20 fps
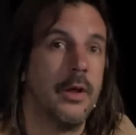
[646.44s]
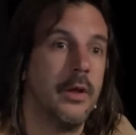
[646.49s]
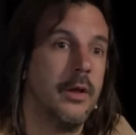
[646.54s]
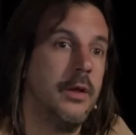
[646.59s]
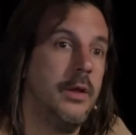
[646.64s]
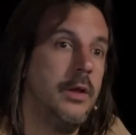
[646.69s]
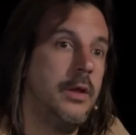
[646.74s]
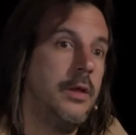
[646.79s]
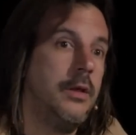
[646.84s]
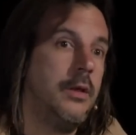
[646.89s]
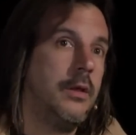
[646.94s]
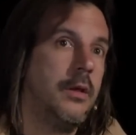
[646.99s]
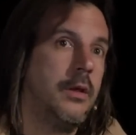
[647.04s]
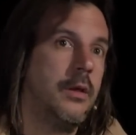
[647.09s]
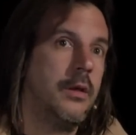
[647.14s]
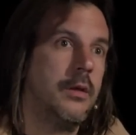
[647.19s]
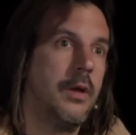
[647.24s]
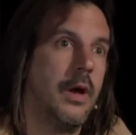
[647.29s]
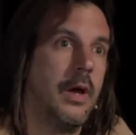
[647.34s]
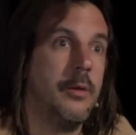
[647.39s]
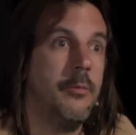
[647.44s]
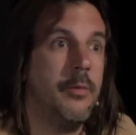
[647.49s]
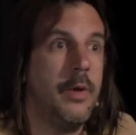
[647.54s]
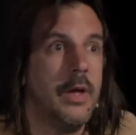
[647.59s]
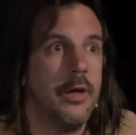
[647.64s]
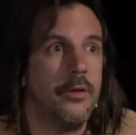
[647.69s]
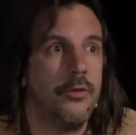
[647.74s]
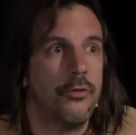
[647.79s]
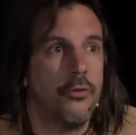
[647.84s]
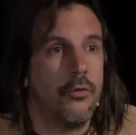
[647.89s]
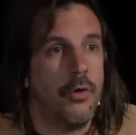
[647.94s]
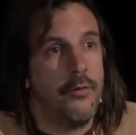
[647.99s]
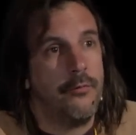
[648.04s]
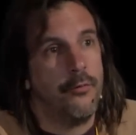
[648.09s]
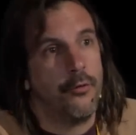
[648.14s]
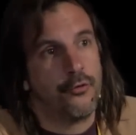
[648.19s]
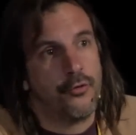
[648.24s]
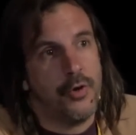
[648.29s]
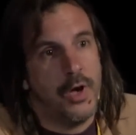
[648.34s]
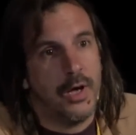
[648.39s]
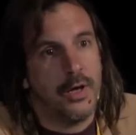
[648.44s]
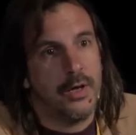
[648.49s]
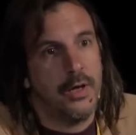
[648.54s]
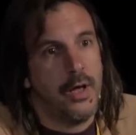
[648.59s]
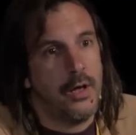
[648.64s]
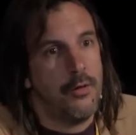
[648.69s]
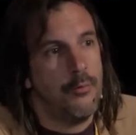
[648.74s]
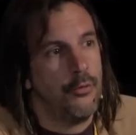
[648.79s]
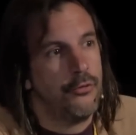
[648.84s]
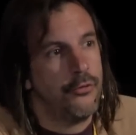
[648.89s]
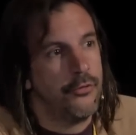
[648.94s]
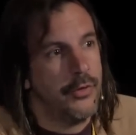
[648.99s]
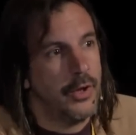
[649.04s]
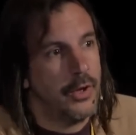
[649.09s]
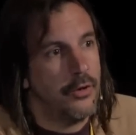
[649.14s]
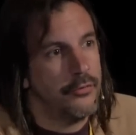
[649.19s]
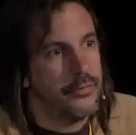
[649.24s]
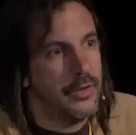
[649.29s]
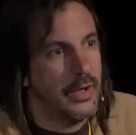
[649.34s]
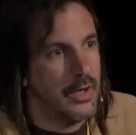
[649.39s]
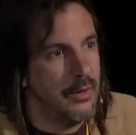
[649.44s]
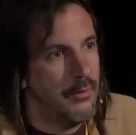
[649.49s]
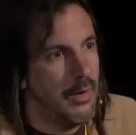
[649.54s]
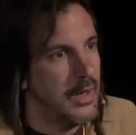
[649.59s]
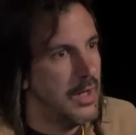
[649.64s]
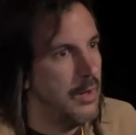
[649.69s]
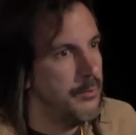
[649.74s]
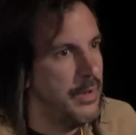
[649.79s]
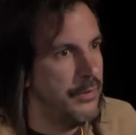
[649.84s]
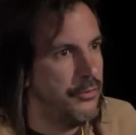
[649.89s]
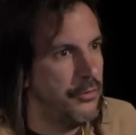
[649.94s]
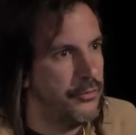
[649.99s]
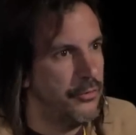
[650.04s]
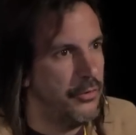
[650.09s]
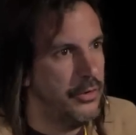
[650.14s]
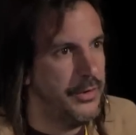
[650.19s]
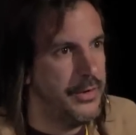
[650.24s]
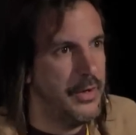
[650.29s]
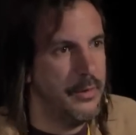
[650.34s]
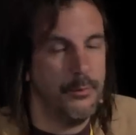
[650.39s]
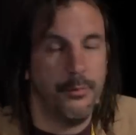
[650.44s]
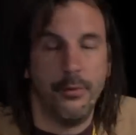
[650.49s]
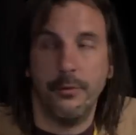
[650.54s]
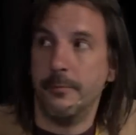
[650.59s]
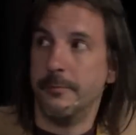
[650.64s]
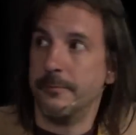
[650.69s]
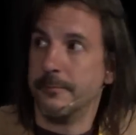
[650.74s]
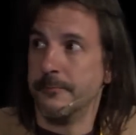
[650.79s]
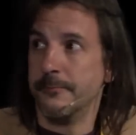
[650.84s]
y hay viento, hay follaje, hay un montón de cosas que van cambiando todo el tiempo.